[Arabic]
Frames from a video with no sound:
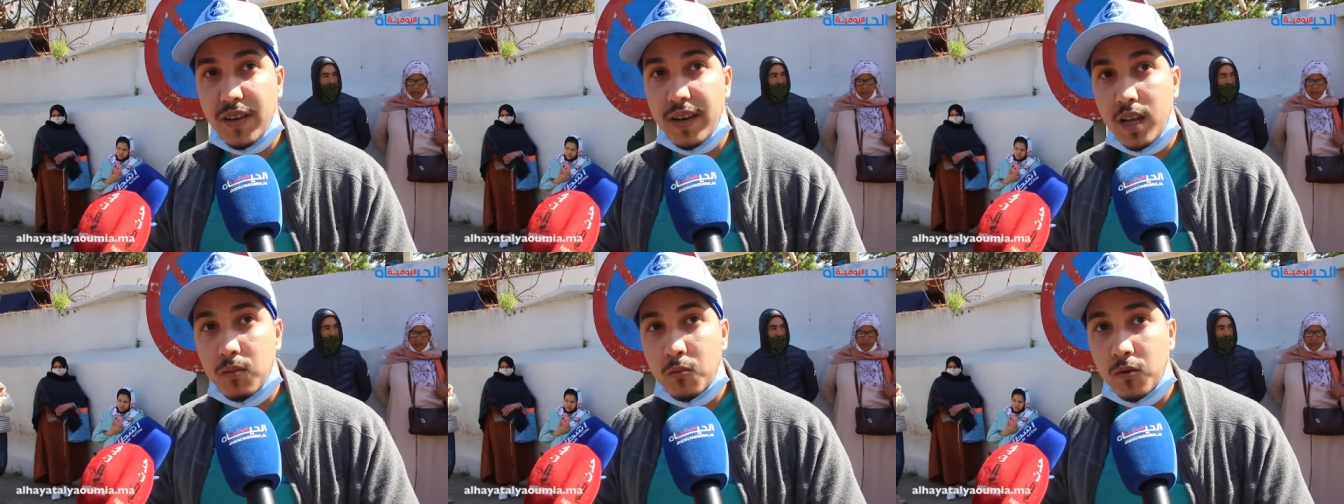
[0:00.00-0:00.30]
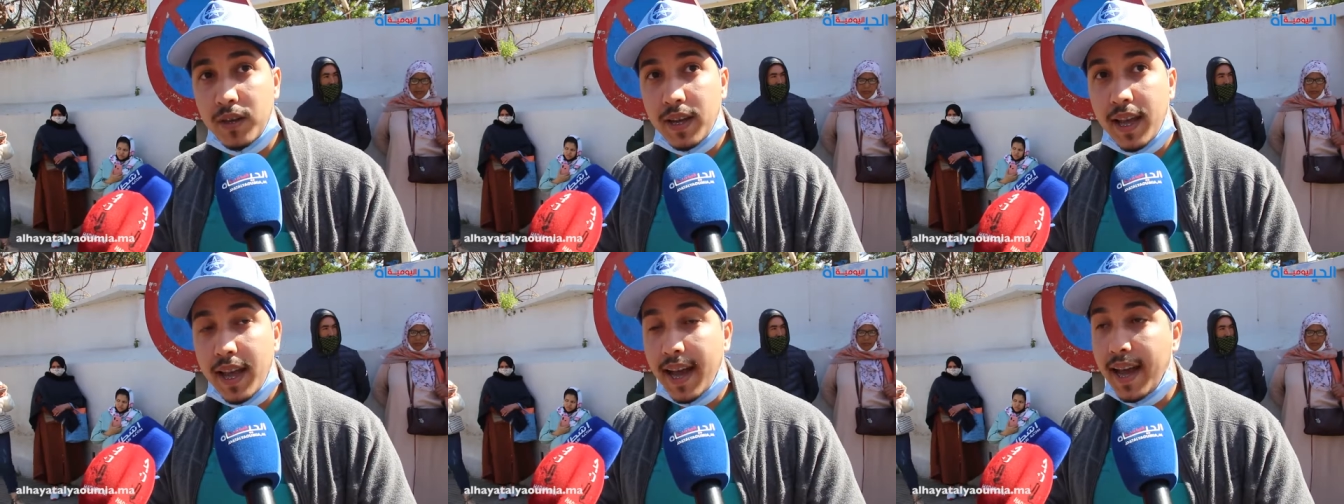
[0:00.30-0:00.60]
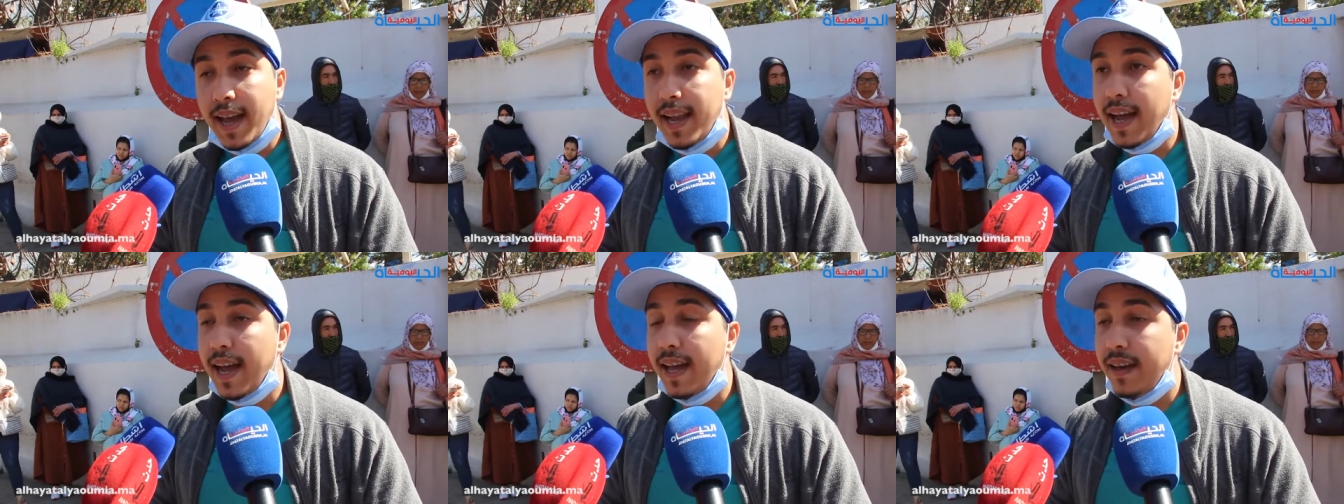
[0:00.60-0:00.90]
الليمون
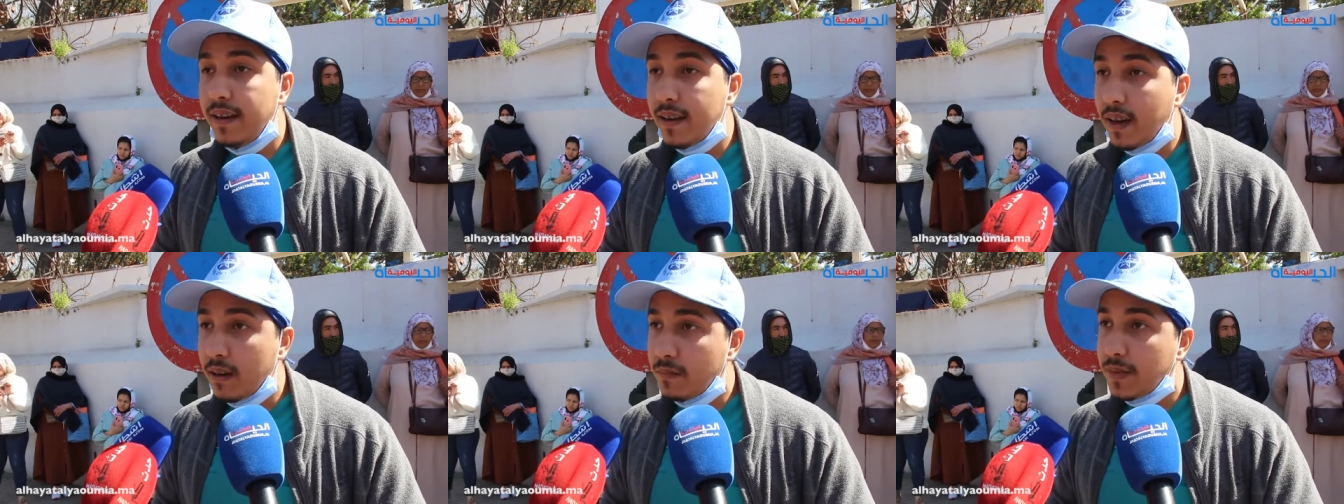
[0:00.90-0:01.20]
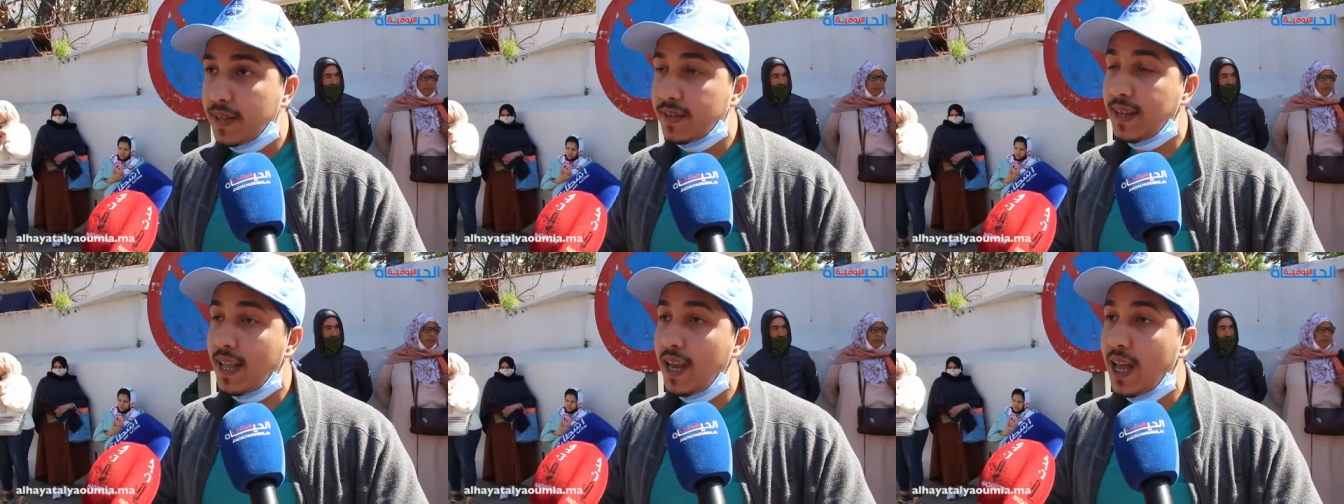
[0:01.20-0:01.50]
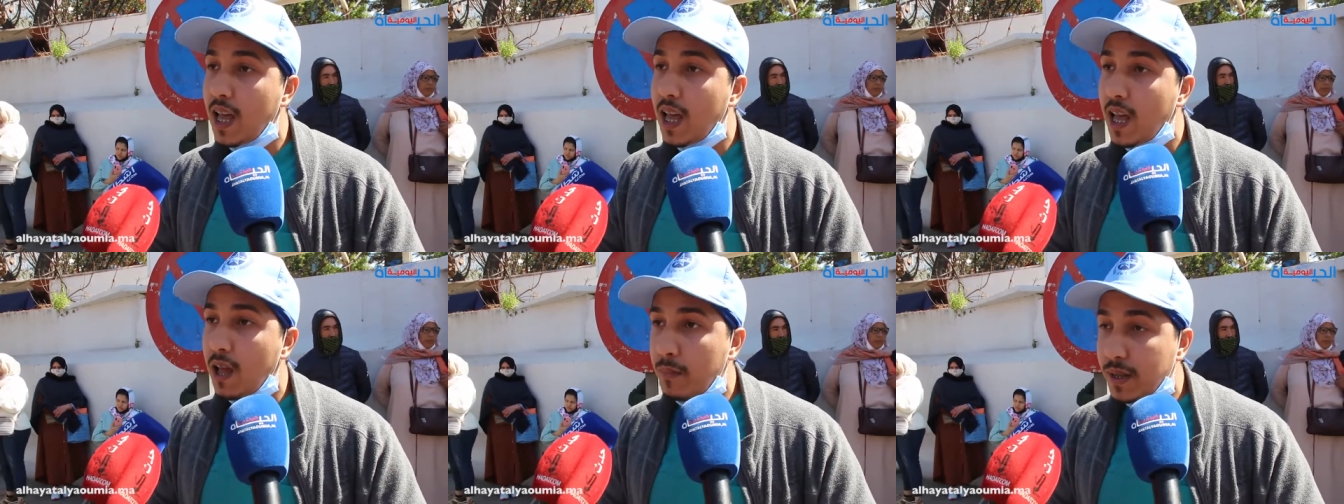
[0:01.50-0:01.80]
على ان
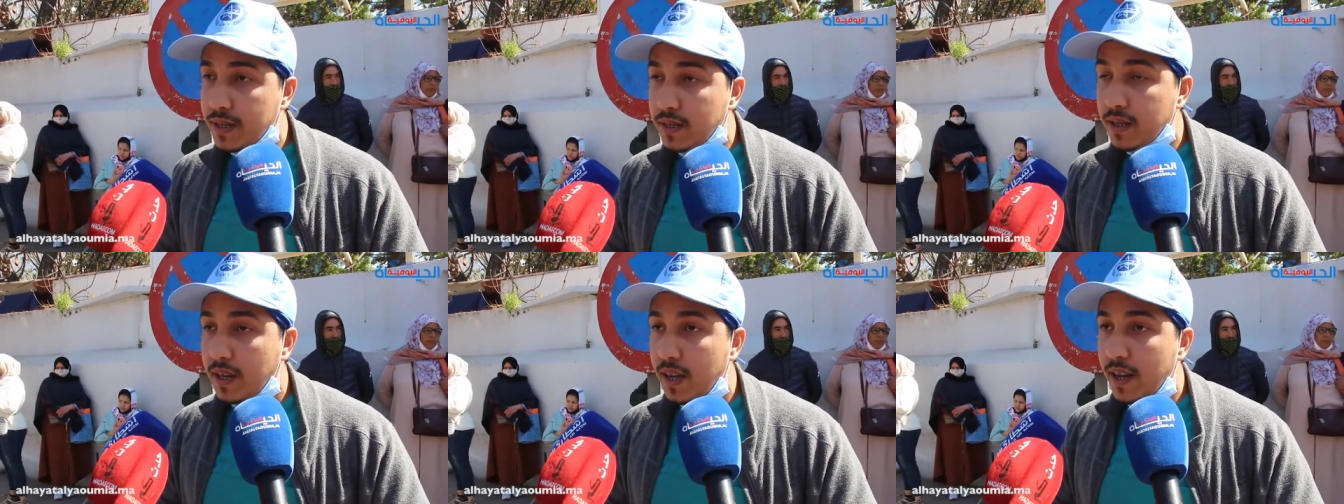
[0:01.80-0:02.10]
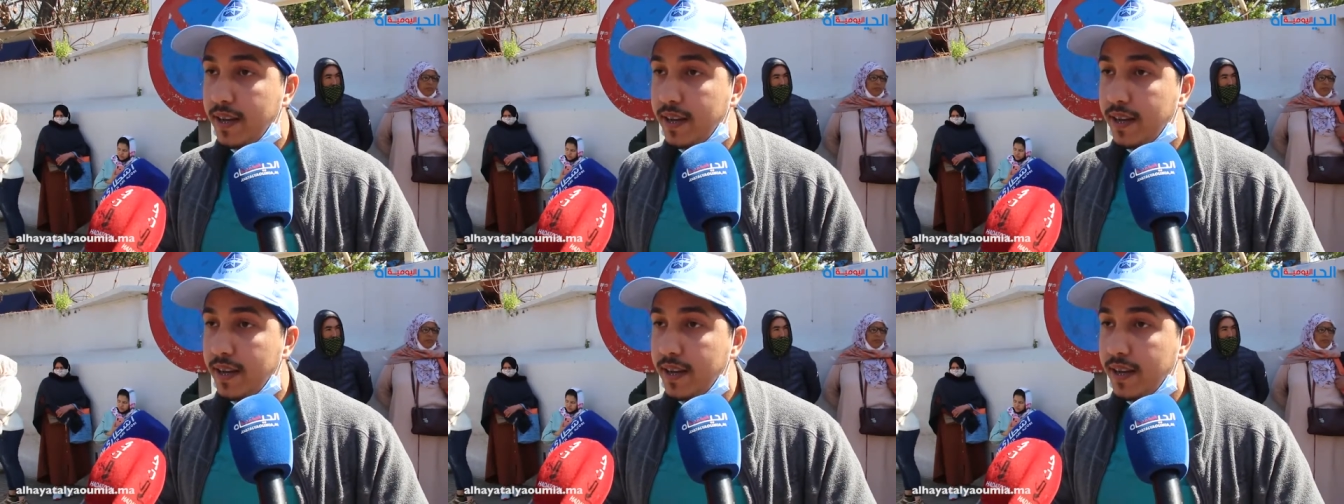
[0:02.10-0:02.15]
سلامه